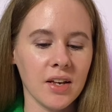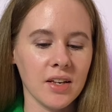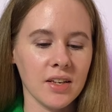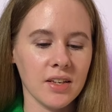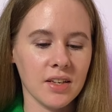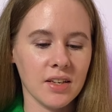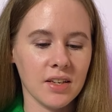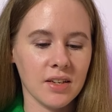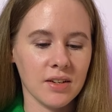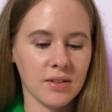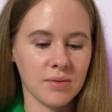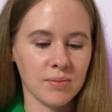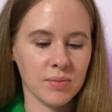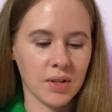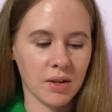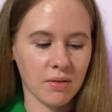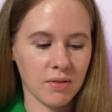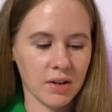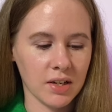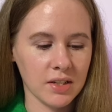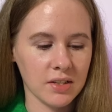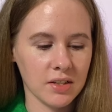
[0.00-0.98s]
И
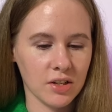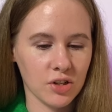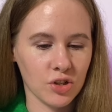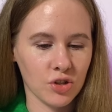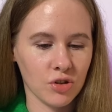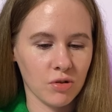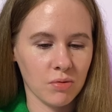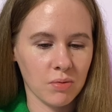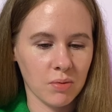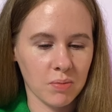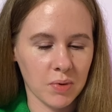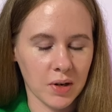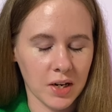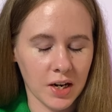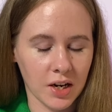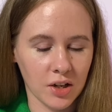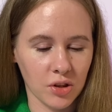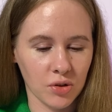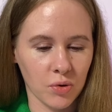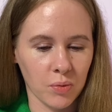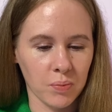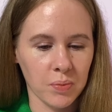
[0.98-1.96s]
давайте начнем по
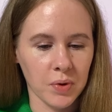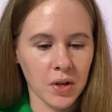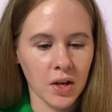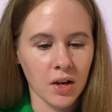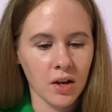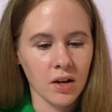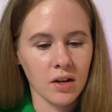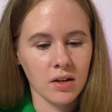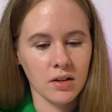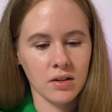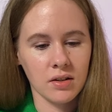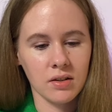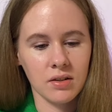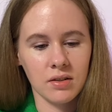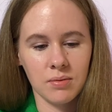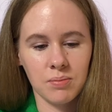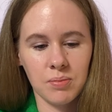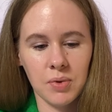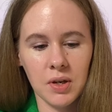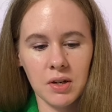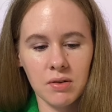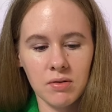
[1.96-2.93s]
порядку. Э,
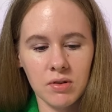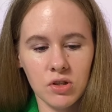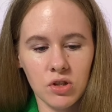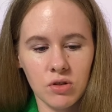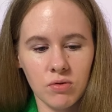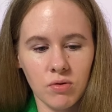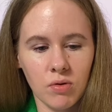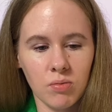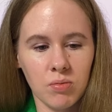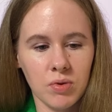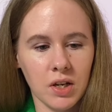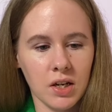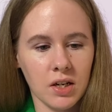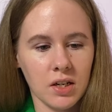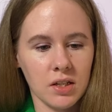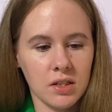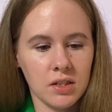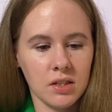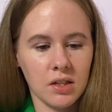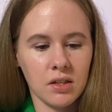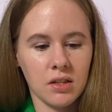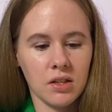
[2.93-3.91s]
первое, с чего бы я
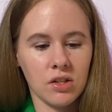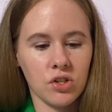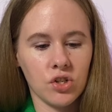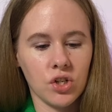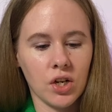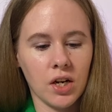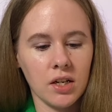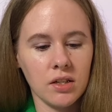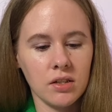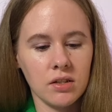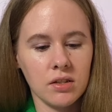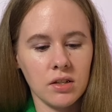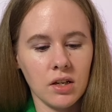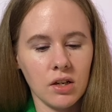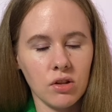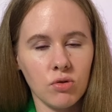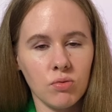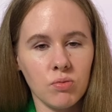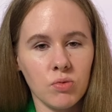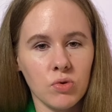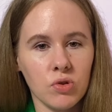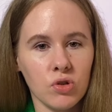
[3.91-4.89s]
хотела начать, я
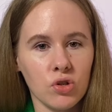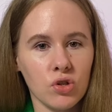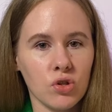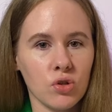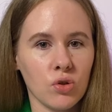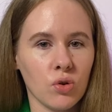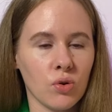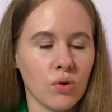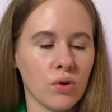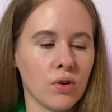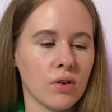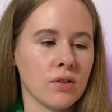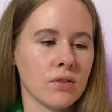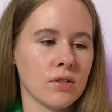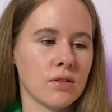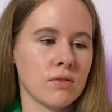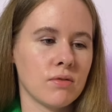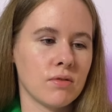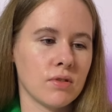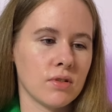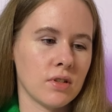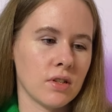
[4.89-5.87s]
думаю, что
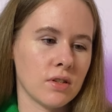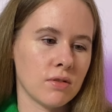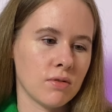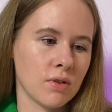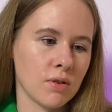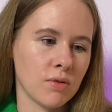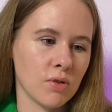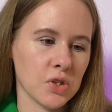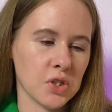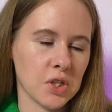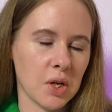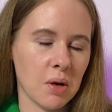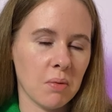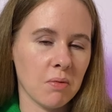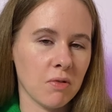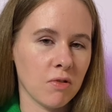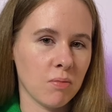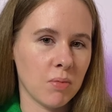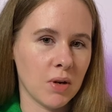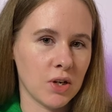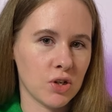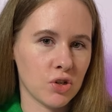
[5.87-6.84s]
со своего
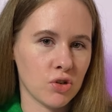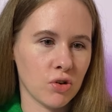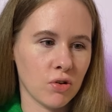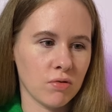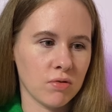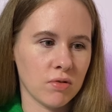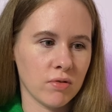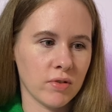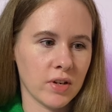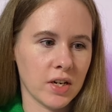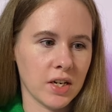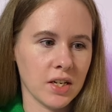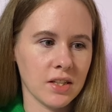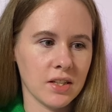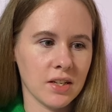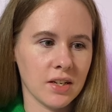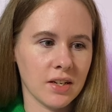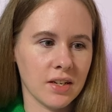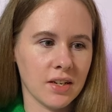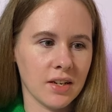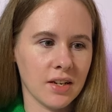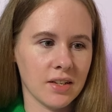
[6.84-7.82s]
самого большого
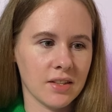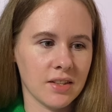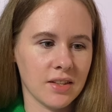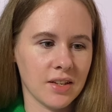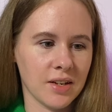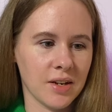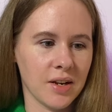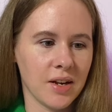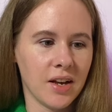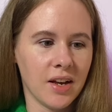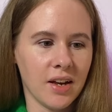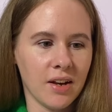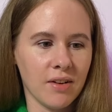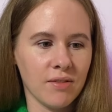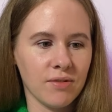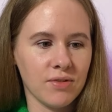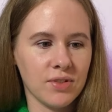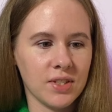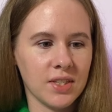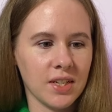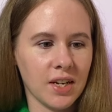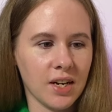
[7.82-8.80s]
фаворита это
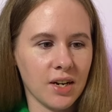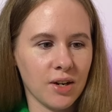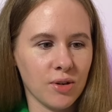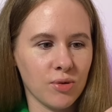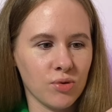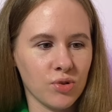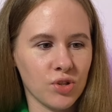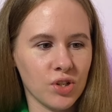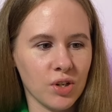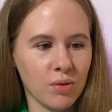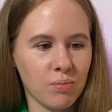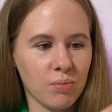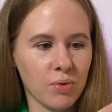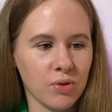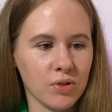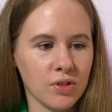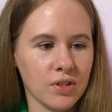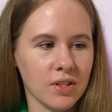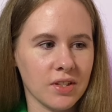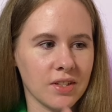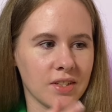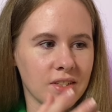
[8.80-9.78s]
вся уже
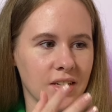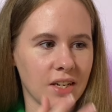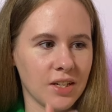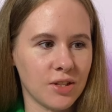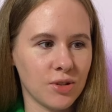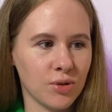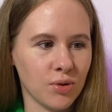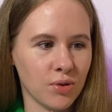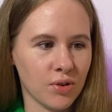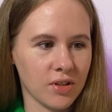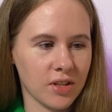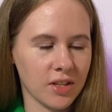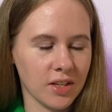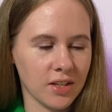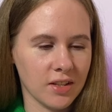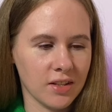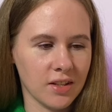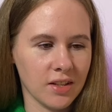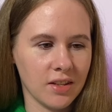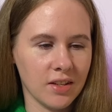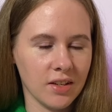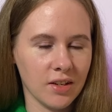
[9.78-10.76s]
просто затертая
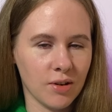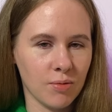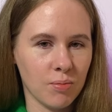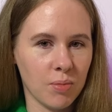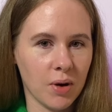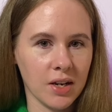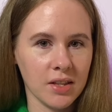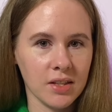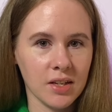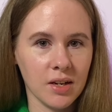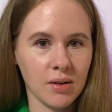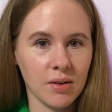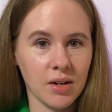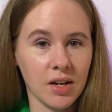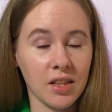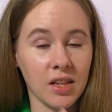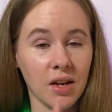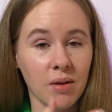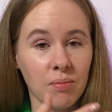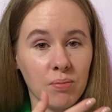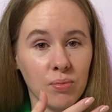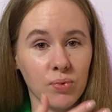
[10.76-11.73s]
до дыр банка,
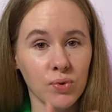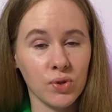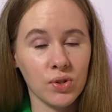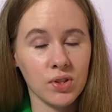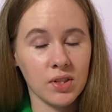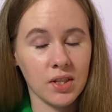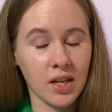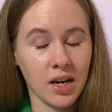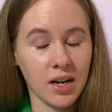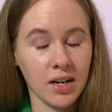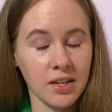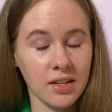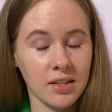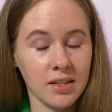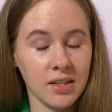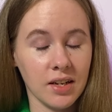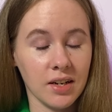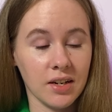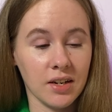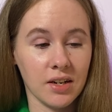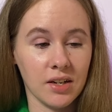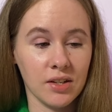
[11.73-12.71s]
она пустая,
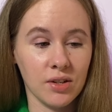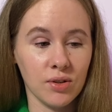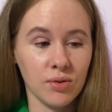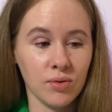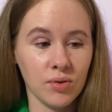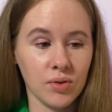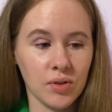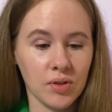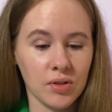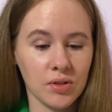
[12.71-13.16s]
я храню ее